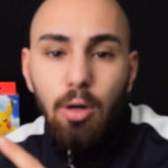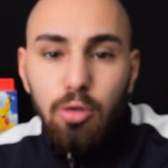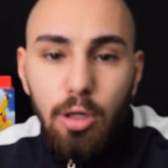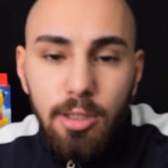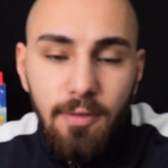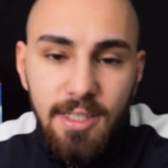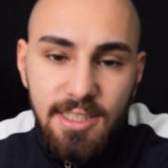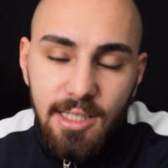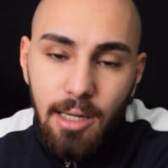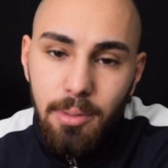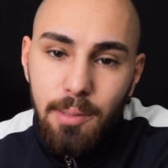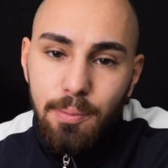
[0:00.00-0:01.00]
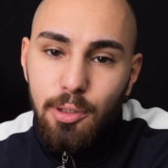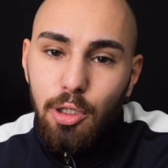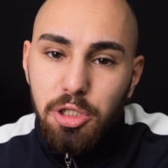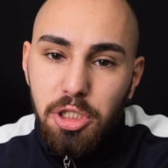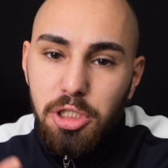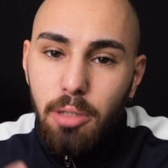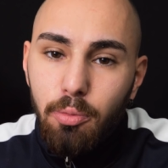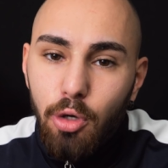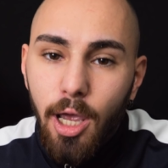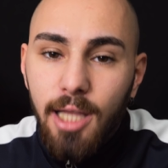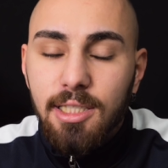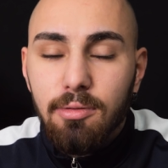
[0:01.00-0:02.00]
Servus Leute, was geht ab? Ich bin's euch,
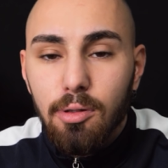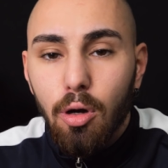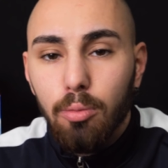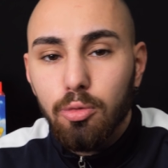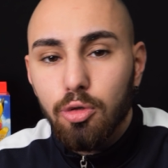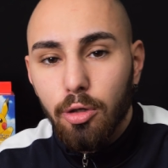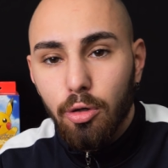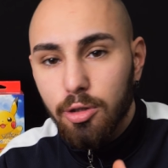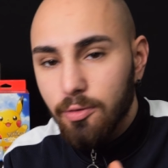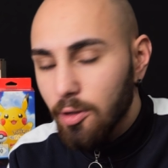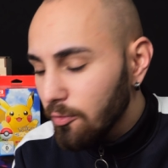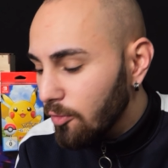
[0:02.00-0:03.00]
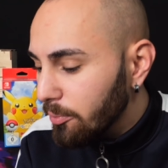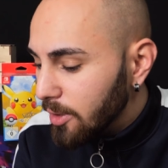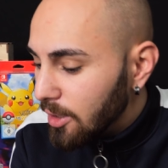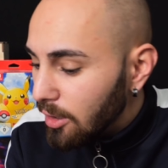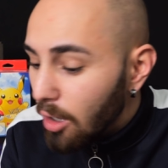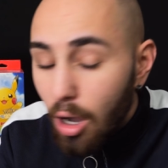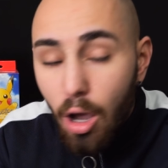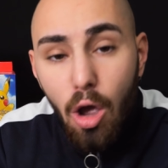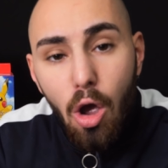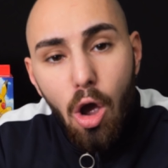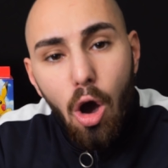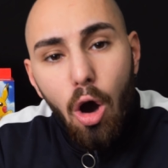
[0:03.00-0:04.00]
Shishamü. Herzlich willkommen zu einem neuen Video von mir.
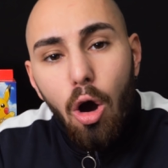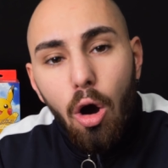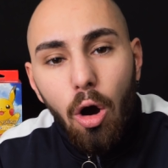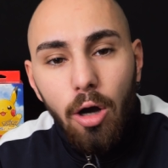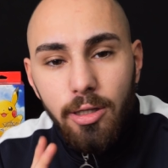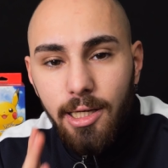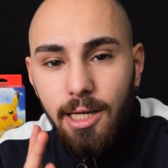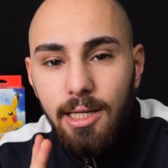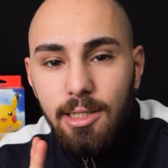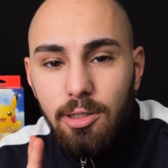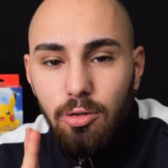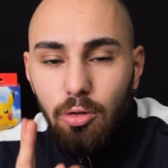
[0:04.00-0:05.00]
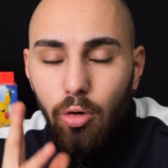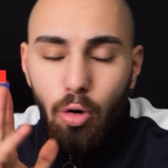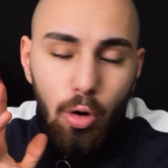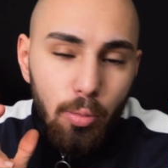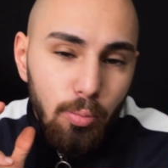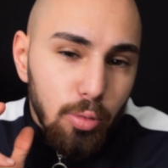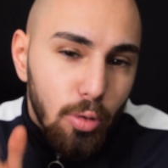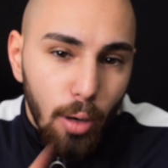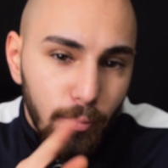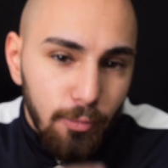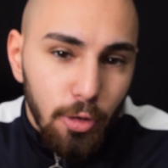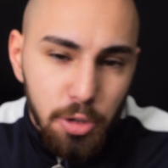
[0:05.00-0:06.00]
Heute geht's um
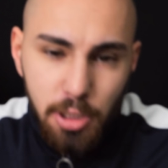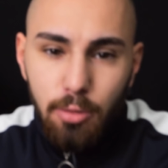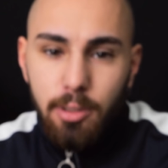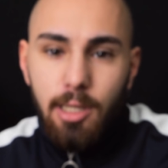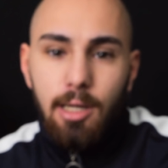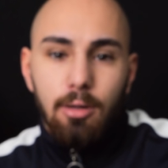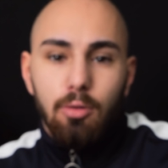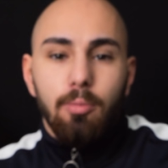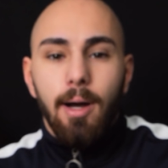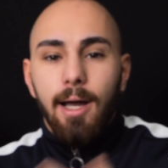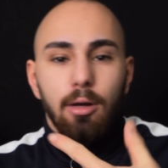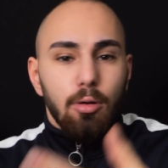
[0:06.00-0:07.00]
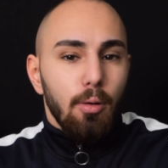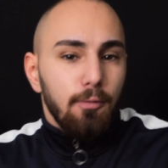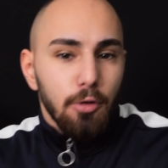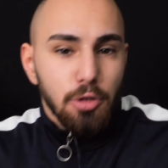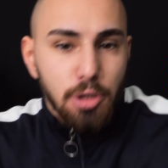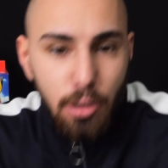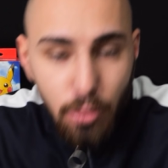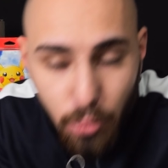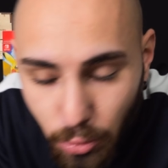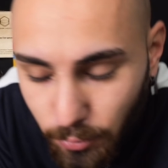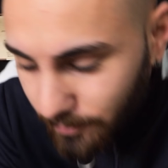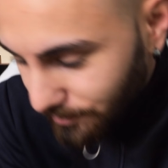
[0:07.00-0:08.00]
Kopfvorstellung, ja, um eine
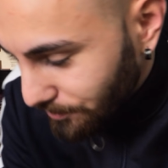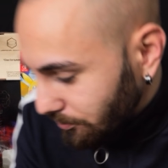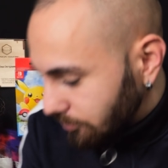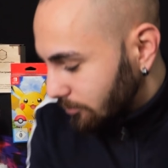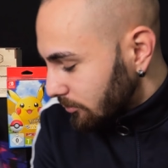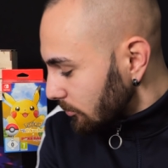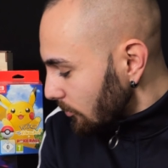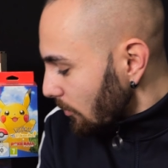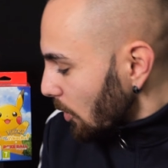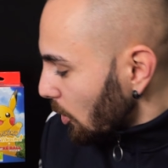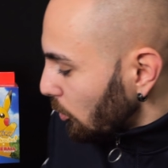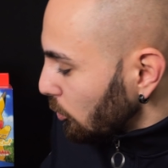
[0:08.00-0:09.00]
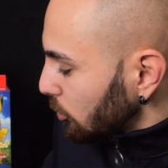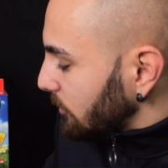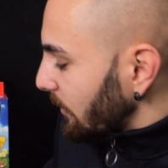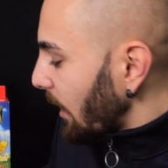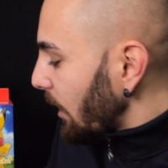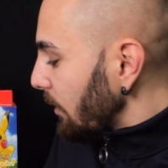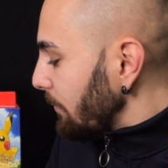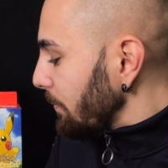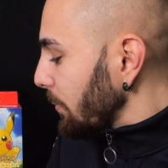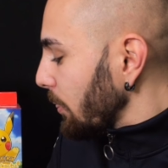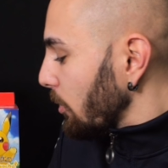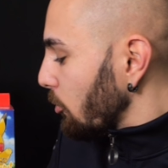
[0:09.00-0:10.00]
Kopfvorstellung. Und zwar
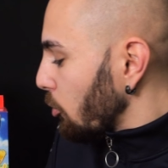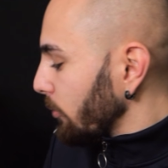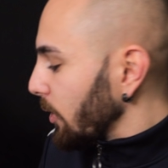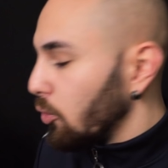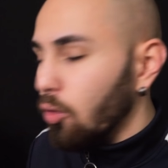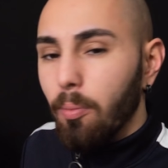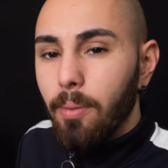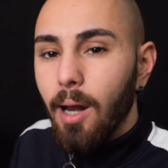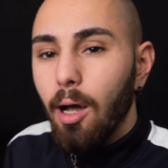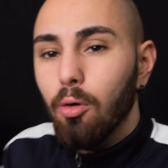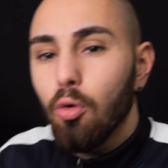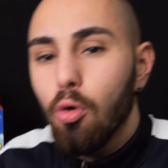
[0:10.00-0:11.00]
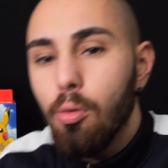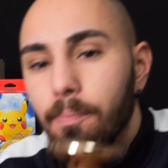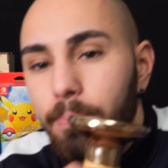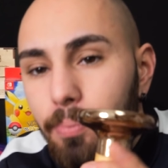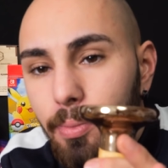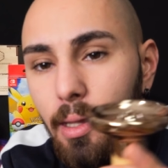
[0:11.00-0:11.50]
um den Oblaco.